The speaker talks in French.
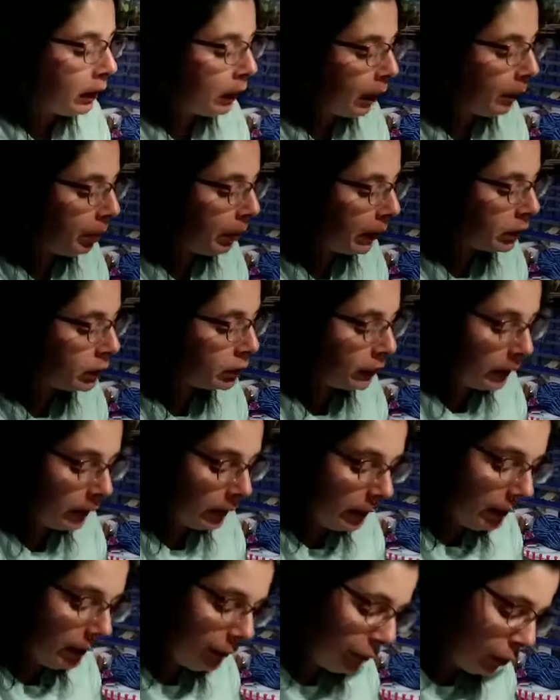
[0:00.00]
Après j'en
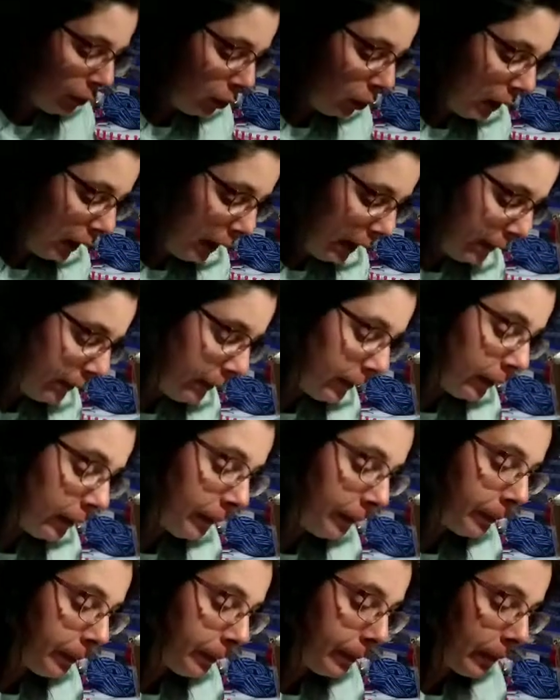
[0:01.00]
ai des violettes,
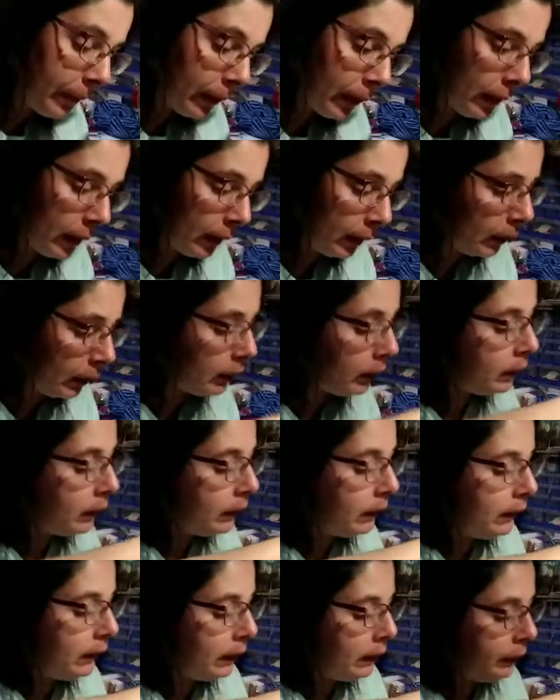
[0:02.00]

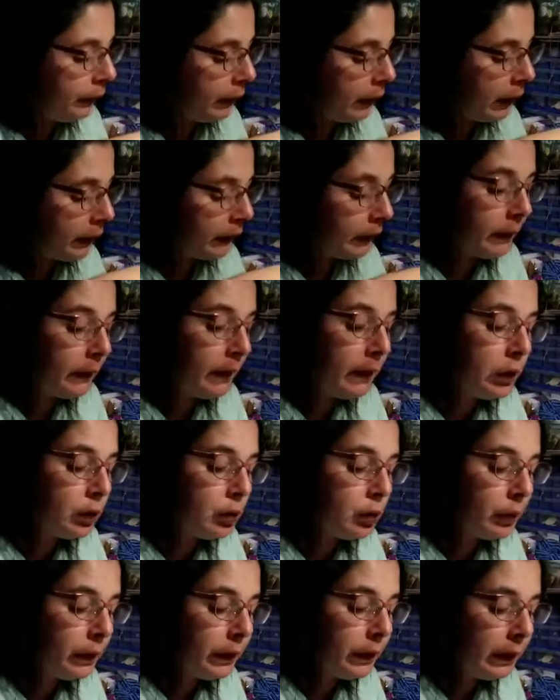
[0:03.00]
des vertes,
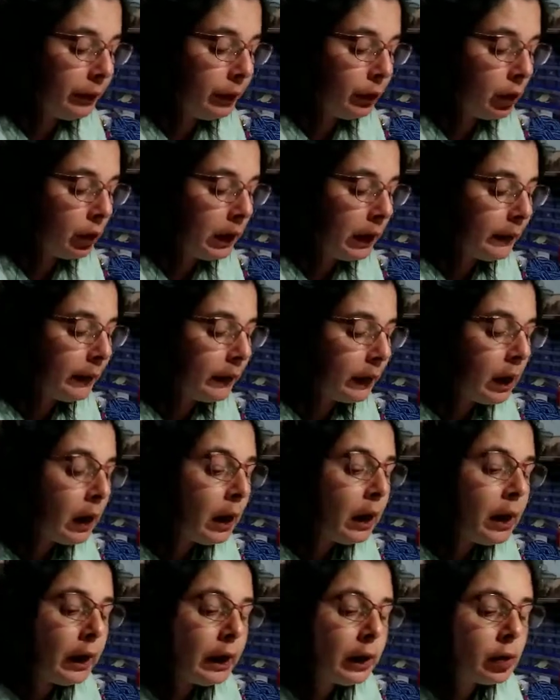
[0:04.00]
des jaunes, des violettes,
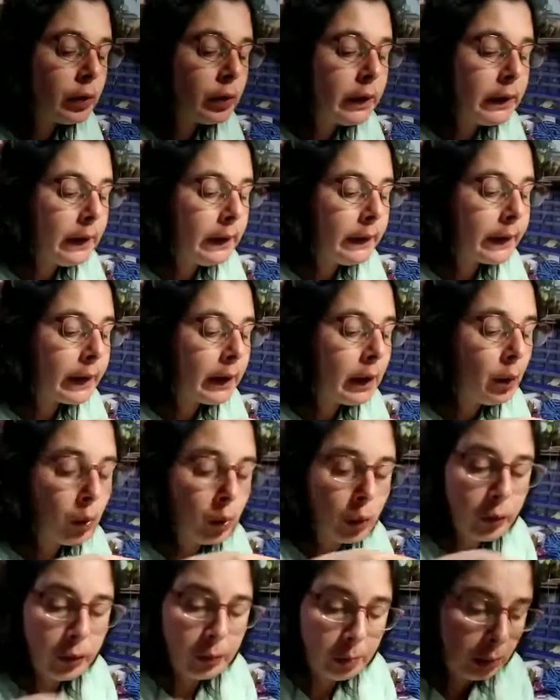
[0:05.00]
et j'en ai des très
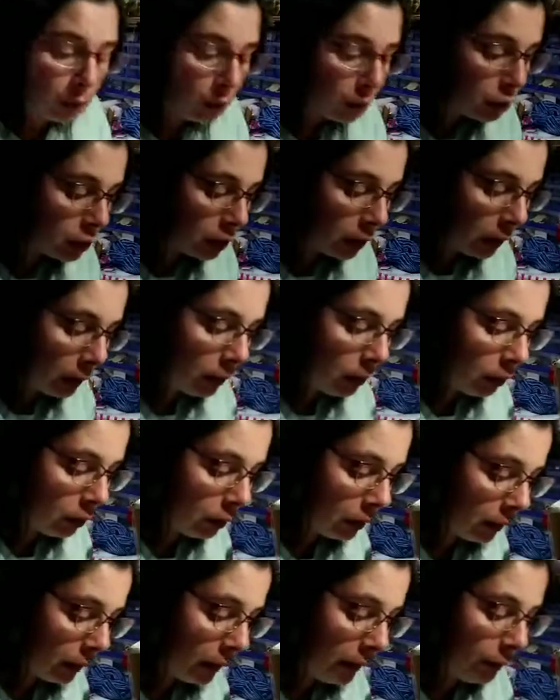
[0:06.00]
grosses blanches. Alors,
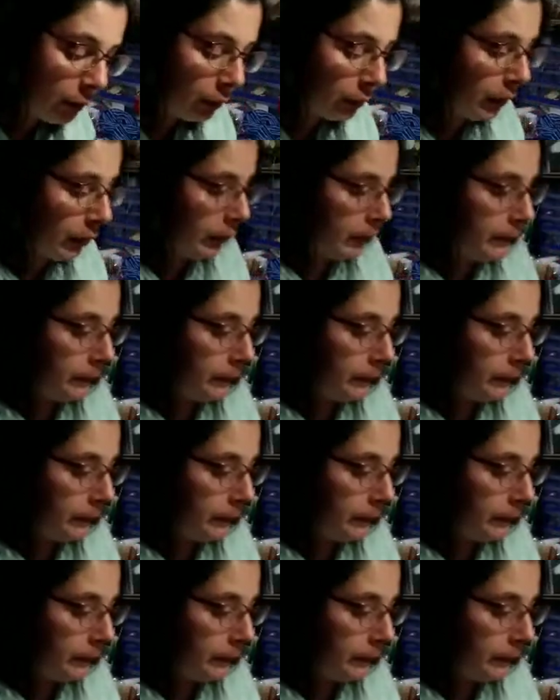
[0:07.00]
attendez.